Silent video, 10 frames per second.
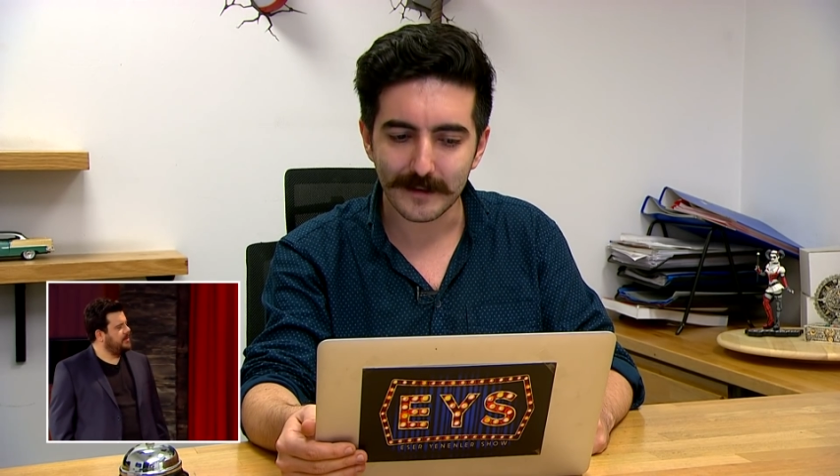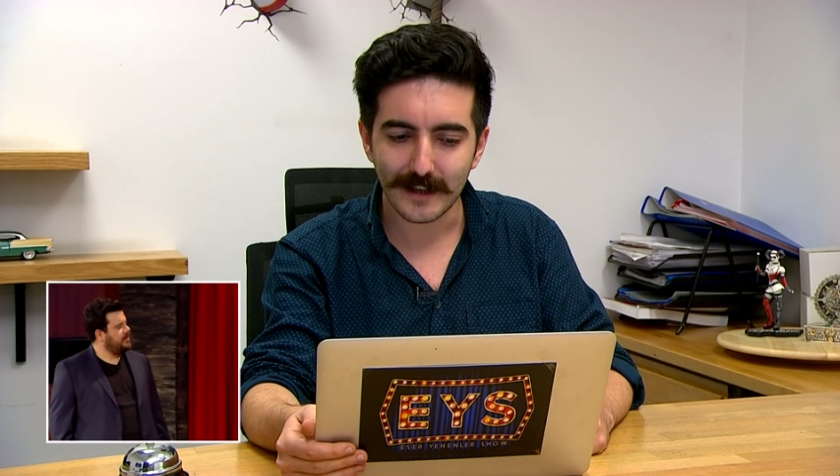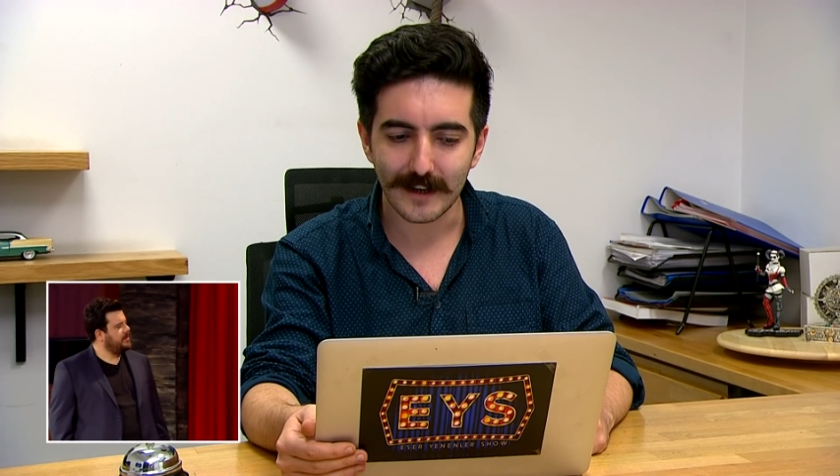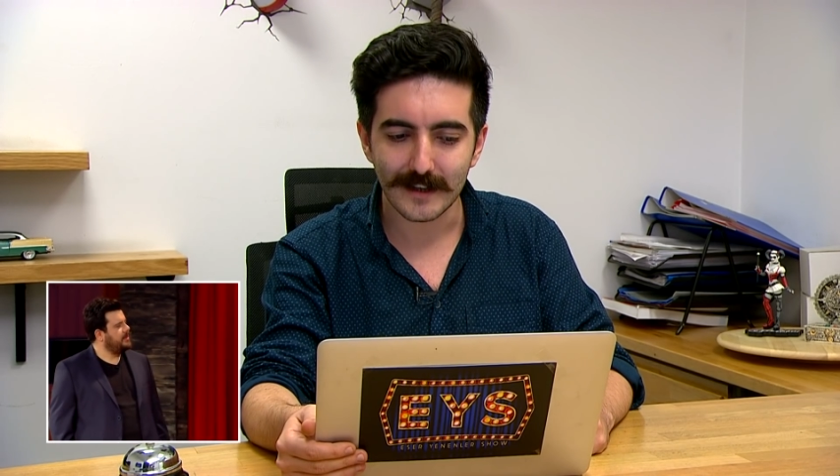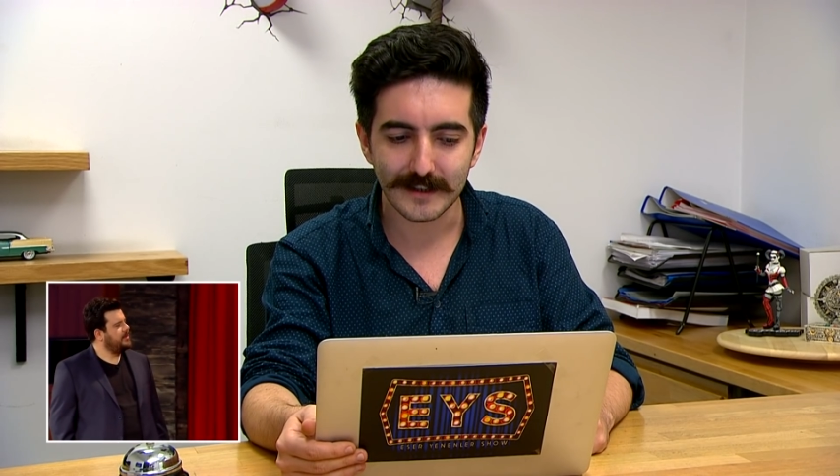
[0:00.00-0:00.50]
Bir
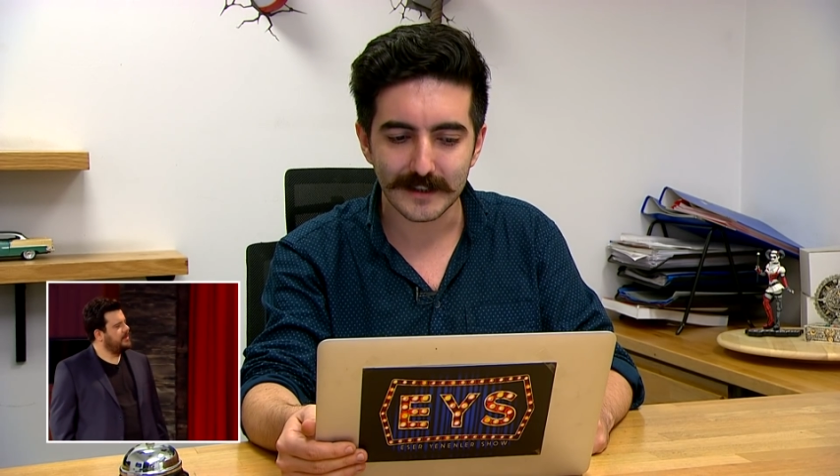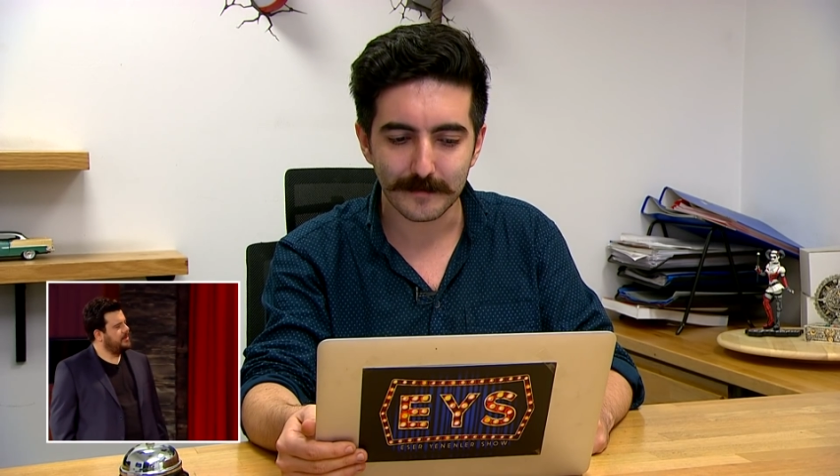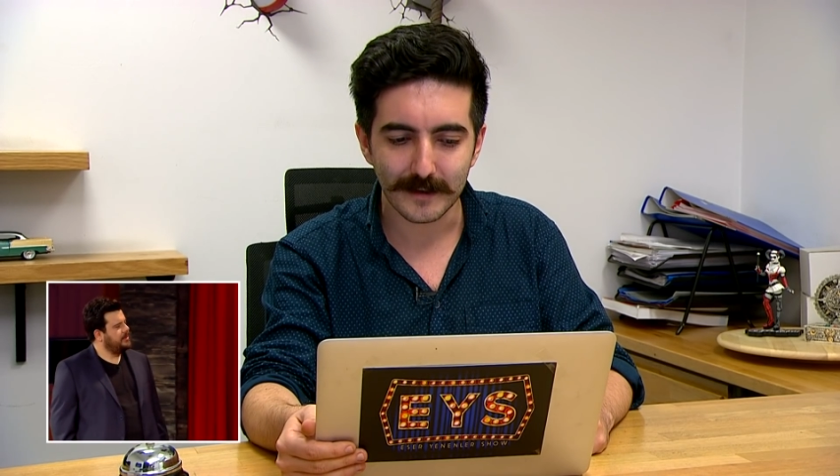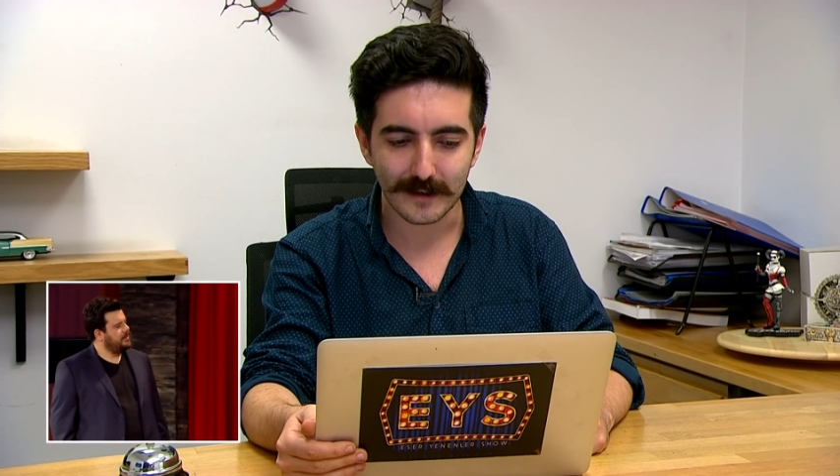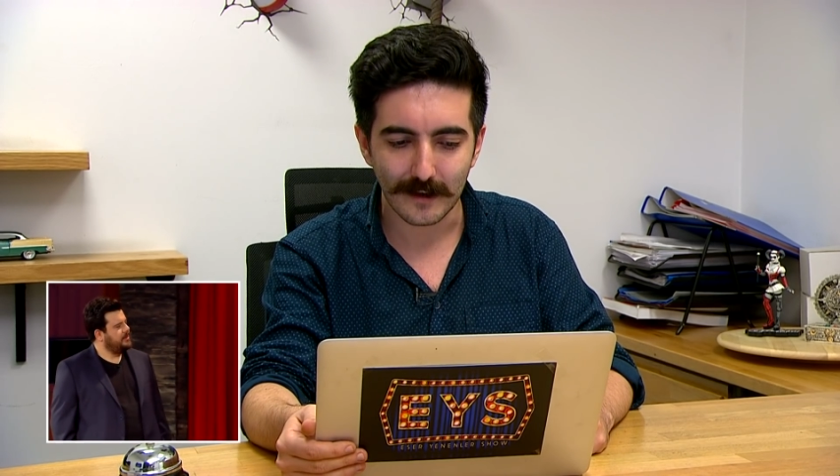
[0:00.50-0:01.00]
tane
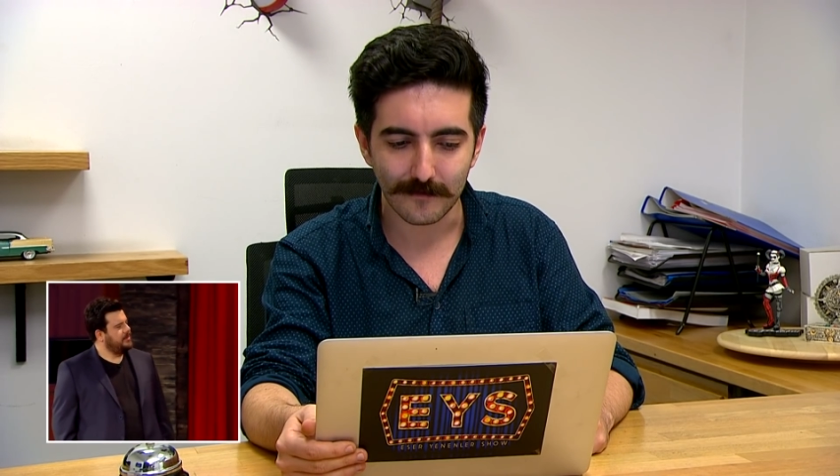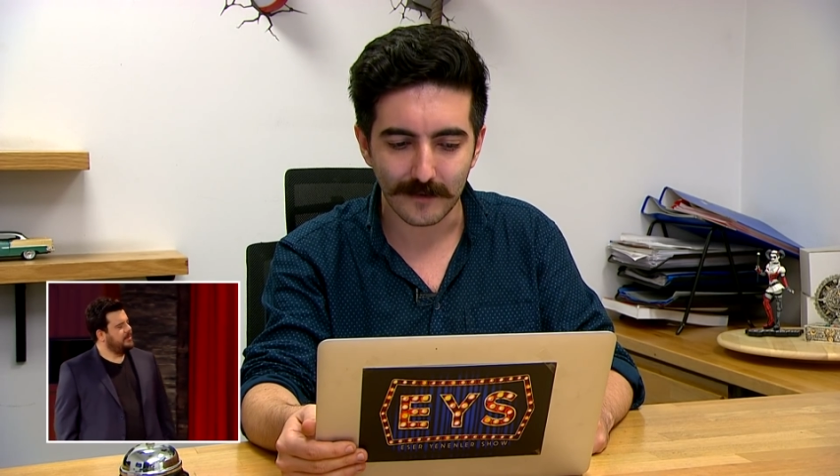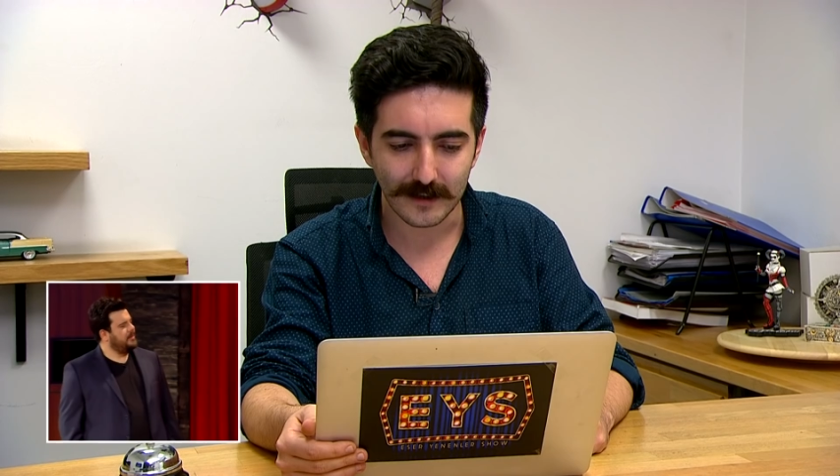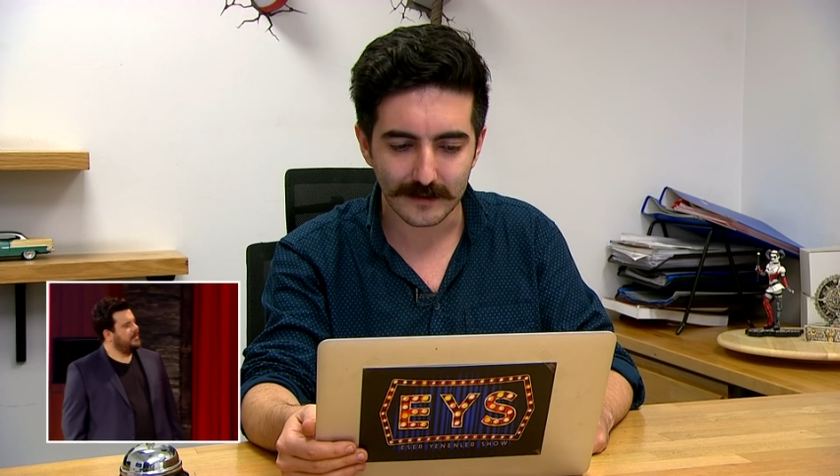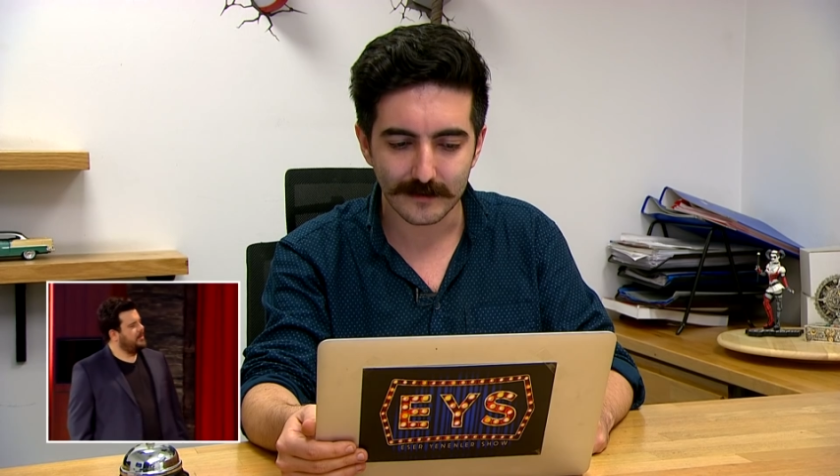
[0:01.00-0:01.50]
ilginç bir
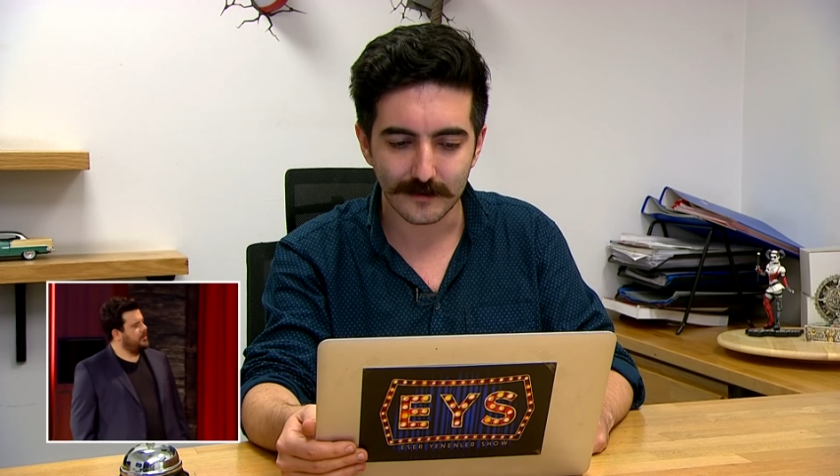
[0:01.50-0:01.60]
itiraf var.